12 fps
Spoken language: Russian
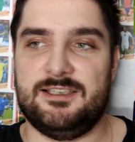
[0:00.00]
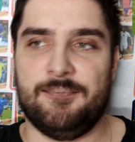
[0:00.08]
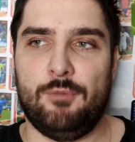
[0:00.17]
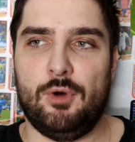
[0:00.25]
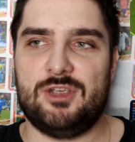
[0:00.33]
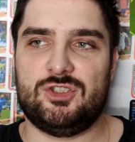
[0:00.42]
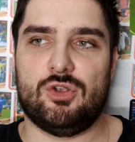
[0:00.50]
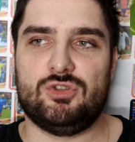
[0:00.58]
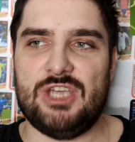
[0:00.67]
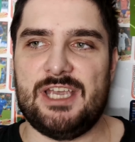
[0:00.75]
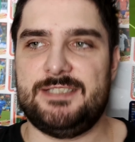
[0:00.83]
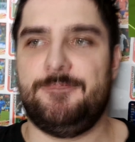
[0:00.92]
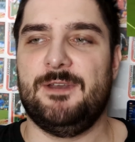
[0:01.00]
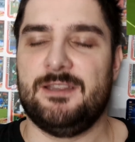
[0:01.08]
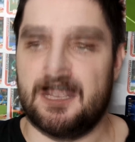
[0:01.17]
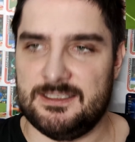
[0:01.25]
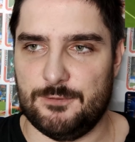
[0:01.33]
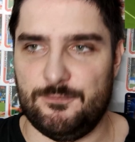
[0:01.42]
тем более, что часть
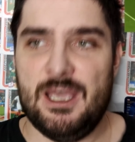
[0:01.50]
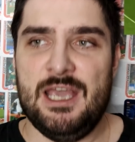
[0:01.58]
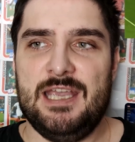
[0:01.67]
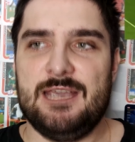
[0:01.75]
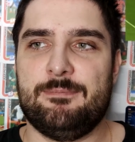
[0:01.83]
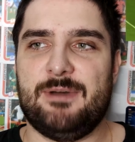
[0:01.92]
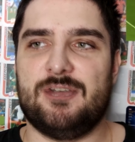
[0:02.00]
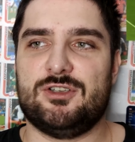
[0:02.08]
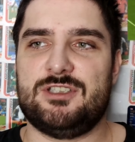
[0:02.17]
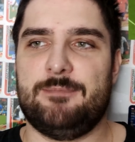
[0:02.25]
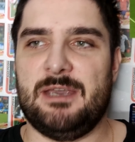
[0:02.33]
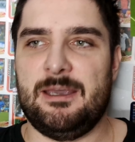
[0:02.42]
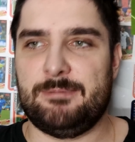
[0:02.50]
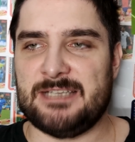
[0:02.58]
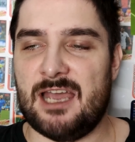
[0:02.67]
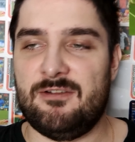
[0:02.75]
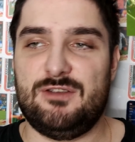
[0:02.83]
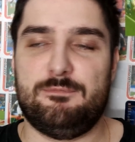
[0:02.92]
финансов им придется
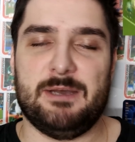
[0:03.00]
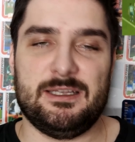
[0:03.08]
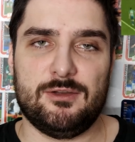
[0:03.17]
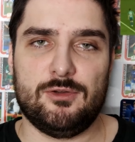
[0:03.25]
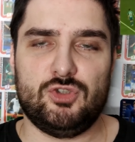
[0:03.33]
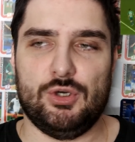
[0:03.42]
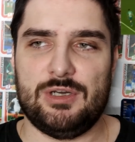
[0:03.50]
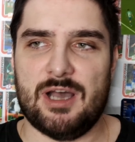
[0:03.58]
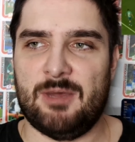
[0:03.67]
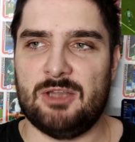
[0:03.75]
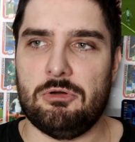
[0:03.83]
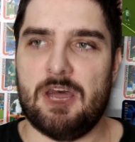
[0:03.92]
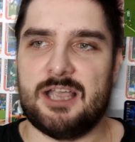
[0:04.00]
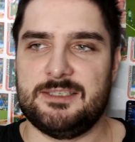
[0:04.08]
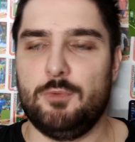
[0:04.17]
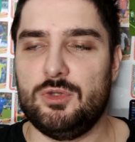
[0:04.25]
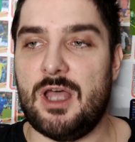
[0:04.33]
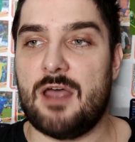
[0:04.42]
переправить в предыдущую команду
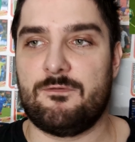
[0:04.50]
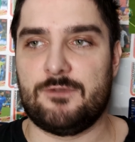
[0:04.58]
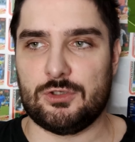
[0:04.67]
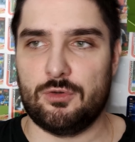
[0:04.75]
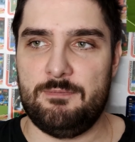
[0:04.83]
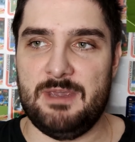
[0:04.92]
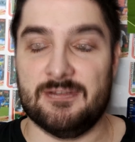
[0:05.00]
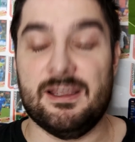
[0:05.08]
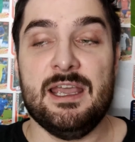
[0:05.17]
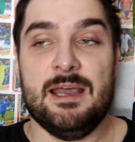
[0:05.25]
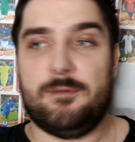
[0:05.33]
Азмуна в Рубин,